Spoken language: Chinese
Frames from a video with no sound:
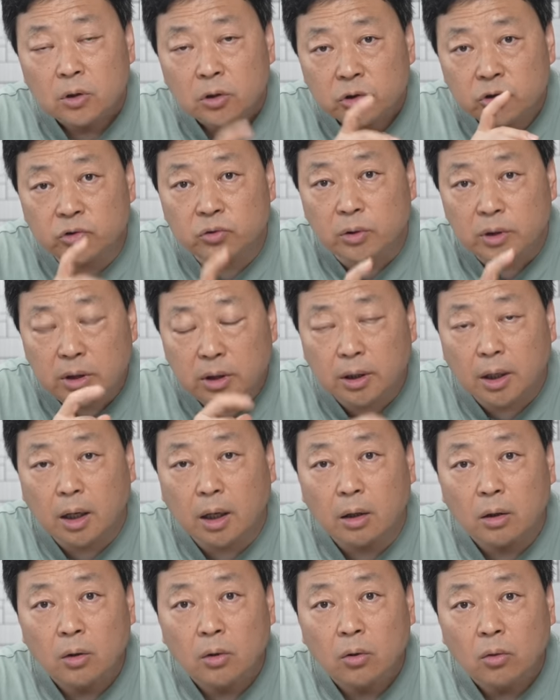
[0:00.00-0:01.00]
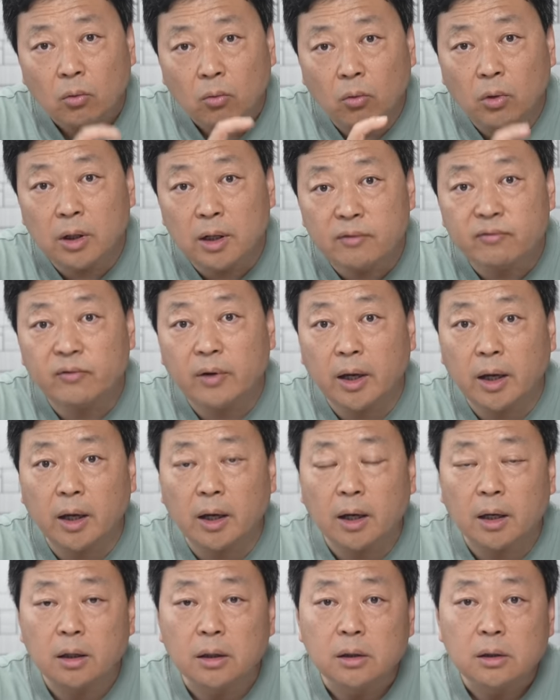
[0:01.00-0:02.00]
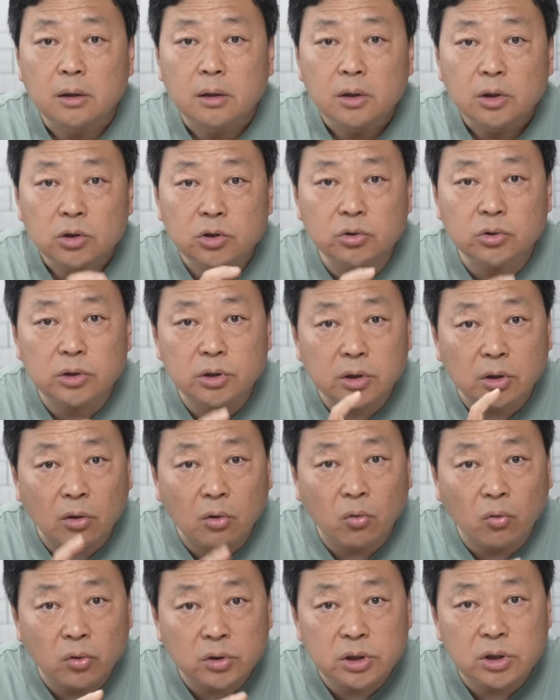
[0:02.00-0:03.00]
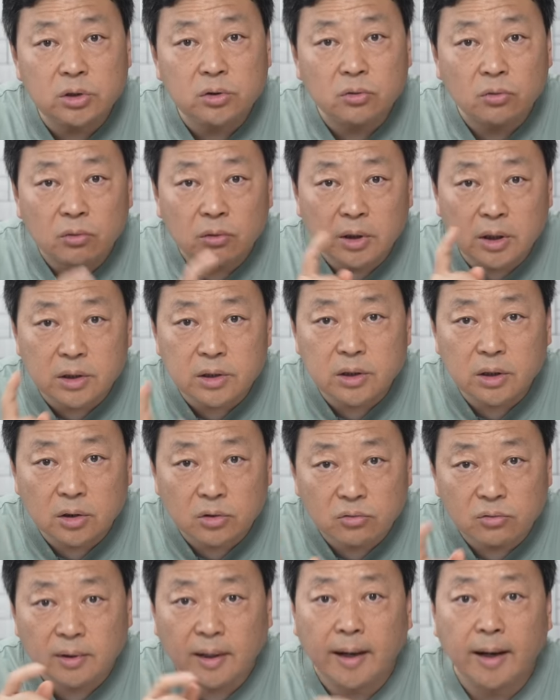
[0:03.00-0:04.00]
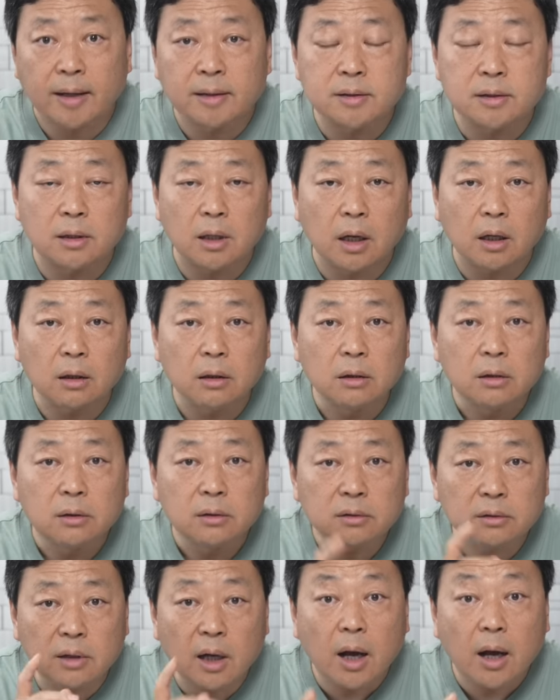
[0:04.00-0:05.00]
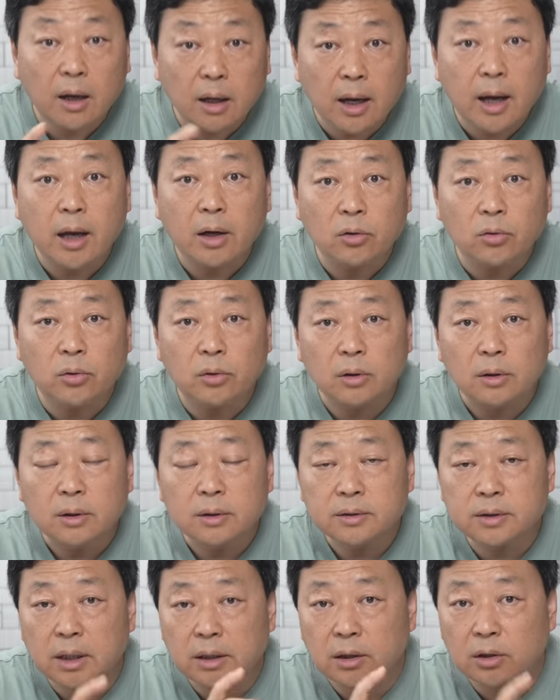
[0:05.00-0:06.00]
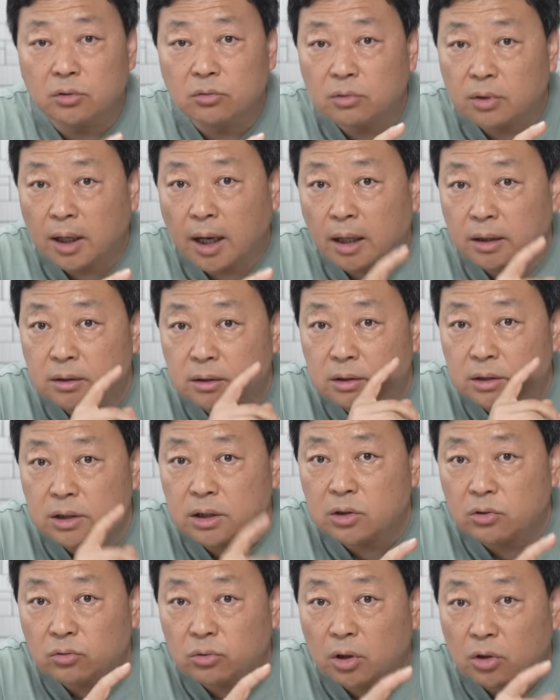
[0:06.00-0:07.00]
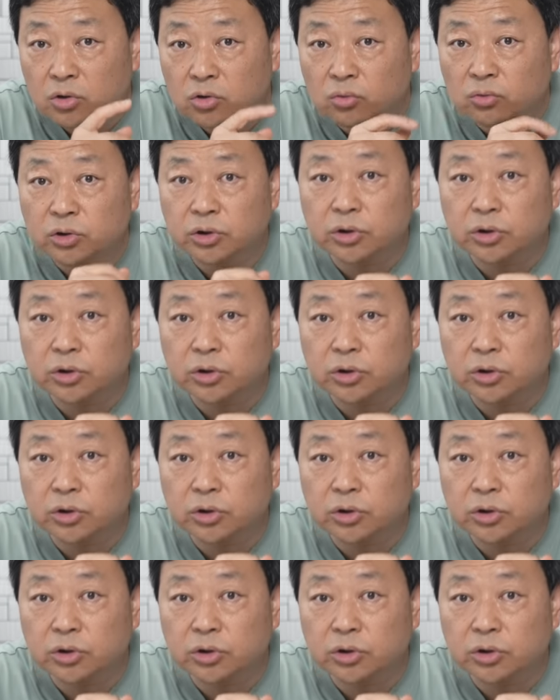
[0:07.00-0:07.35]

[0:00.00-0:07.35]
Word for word: 所以啊，我认为啊，就是这个胡继勇跟这个女孩子啊，大概率在这个女孩子进入到中